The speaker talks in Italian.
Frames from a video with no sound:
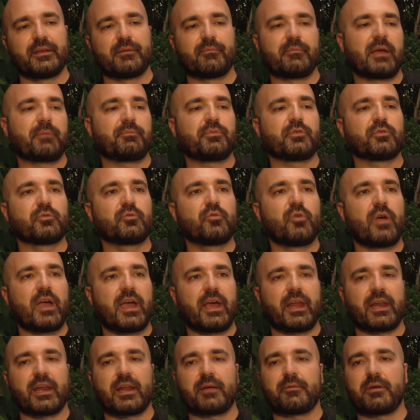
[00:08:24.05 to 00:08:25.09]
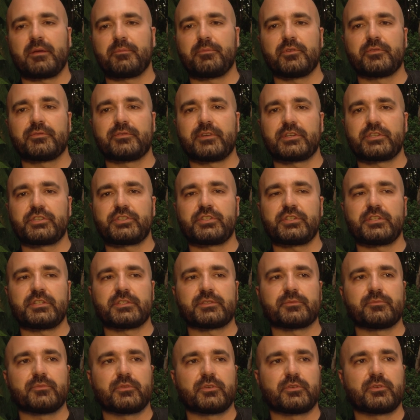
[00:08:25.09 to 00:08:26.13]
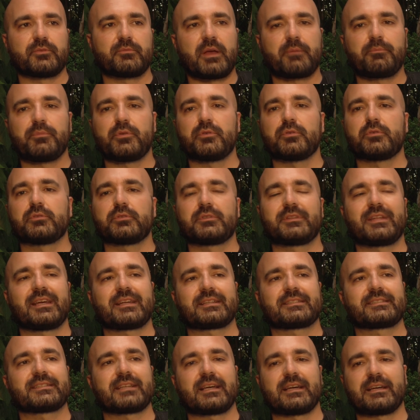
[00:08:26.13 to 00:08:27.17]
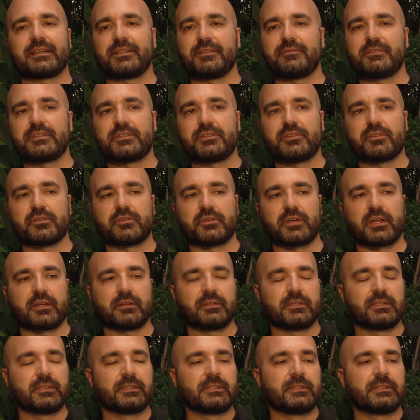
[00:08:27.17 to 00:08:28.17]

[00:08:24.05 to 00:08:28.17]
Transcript: mai più guerra, mai più fascismo, mai più terza divisione.